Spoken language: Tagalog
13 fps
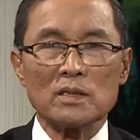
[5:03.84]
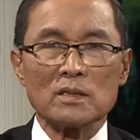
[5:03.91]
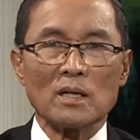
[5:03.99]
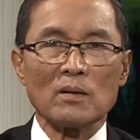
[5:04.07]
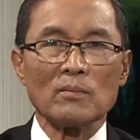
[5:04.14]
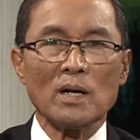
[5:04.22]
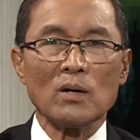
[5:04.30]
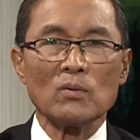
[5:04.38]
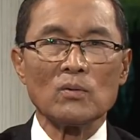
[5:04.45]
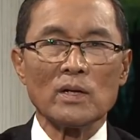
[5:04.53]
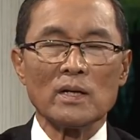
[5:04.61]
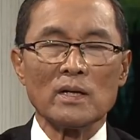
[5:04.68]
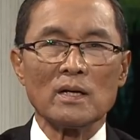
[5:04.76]
trabaho
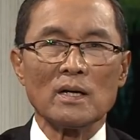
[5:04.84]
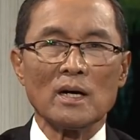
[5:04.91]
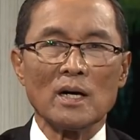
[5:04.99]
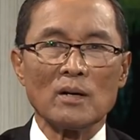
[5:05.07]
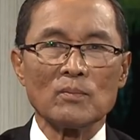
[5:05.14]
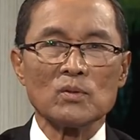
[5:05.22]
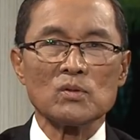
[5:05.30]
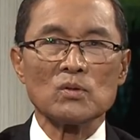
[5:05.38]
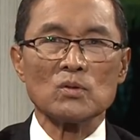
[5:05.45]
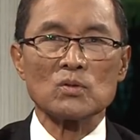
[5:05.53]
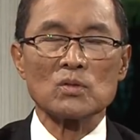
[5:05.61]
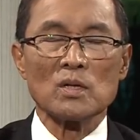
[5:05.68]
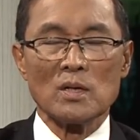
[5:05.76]
ni Apo
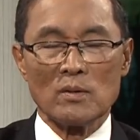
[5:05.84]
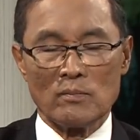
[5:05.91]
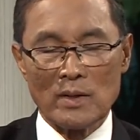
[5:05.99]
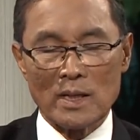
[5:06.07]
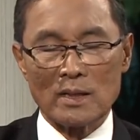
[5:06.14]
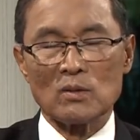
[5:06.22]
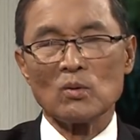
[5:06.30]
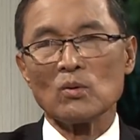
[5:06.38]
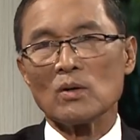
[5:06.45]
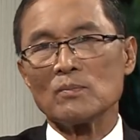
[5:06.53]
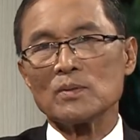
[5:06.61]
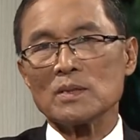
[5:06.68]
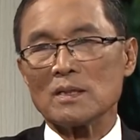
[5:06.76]
Dios. Mikatlo
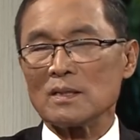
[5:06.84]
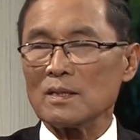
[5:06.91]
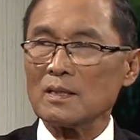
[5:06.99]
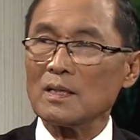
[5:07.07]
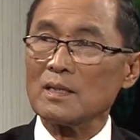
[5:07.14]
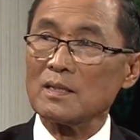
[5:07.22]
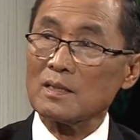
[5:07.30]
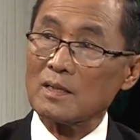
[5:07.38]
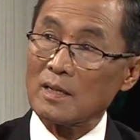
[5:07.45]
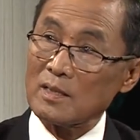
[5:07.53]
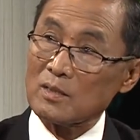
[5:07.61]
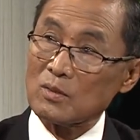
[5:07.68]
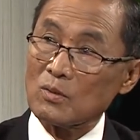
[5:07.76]
kabsat ket dayjay
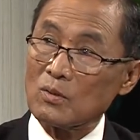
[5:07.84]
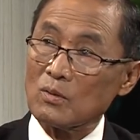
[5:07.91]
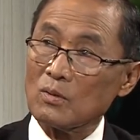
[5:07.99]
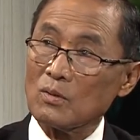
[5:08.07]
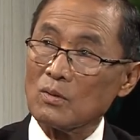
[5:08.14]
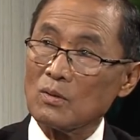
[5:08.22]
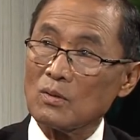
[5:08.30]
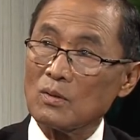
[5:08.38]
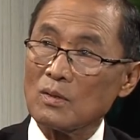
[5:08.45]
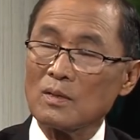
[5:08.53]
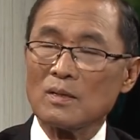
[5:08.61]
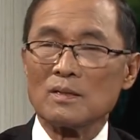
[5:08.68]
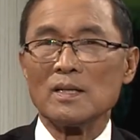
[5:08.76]
treasure.
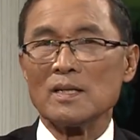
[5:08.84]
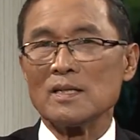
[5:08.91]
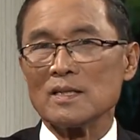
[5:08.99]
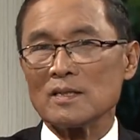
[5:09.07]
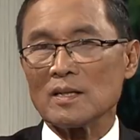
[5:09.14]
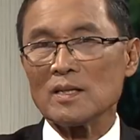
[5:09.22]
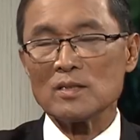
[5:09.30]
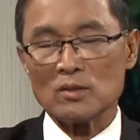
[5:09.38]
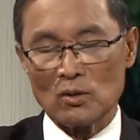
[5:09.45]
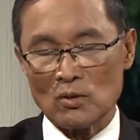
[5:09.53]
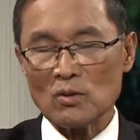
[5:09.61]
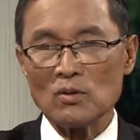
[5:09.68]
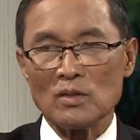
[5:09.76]
Dayjay
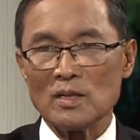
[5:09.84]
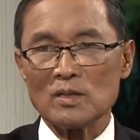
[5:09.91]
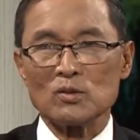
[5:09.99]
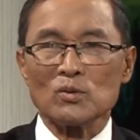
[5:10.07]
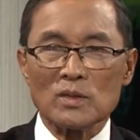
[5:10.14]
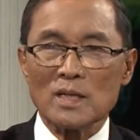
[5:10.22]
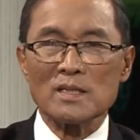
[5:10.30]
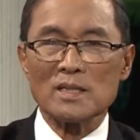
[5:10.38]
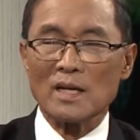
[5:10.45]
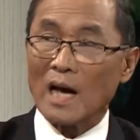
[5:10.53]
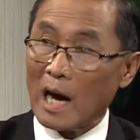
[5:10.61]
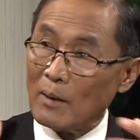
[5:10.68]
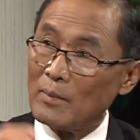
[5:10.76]
treasure isun dayjay
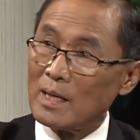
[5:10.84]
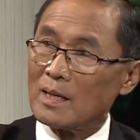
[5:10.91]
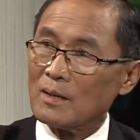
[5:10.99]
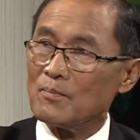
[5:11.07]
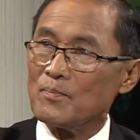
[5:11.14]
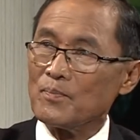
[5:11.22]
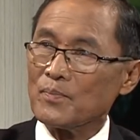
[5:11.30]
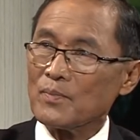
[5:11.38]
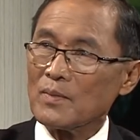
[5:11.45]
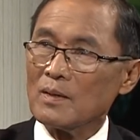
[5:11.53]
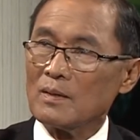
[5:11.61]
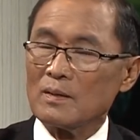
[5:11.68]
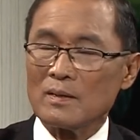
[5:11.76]
gameng.
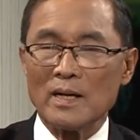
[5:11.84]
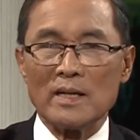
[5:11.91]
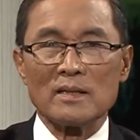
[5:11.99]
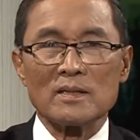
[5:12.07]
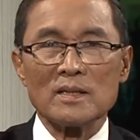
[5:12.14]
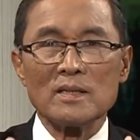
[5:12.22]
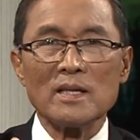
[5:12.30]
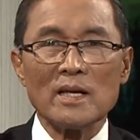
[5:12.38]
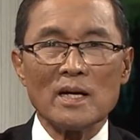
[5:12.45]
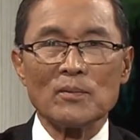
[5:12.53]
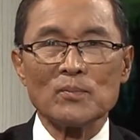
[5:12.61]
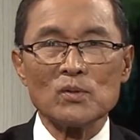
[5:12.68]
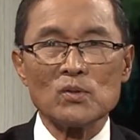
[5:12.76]
Ngainted ni
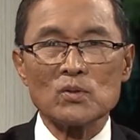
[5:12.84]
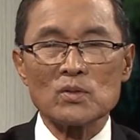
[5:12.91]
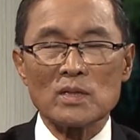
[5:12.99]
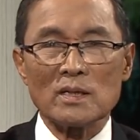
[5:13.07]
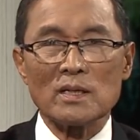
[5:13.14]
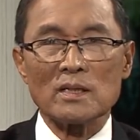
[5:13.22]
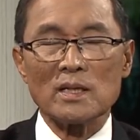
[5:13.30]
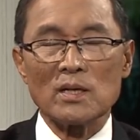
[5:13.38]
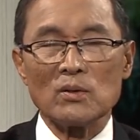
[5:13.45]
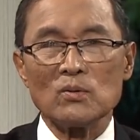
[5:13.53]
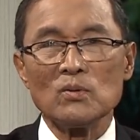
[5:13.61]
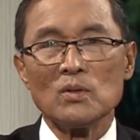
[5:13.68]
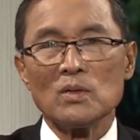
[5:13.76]
Apo Dios kada
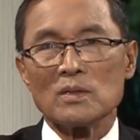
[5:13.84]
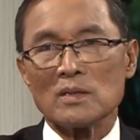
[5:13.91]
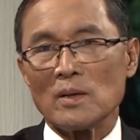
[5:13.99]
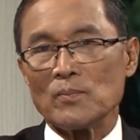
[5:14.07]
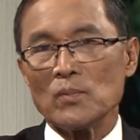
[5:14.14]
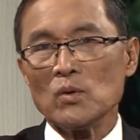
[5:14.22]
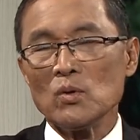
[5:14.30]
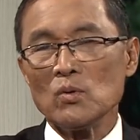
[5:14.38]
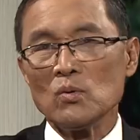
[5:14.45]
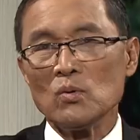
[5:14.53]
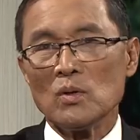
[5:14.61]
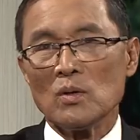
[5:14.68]
tayo tapno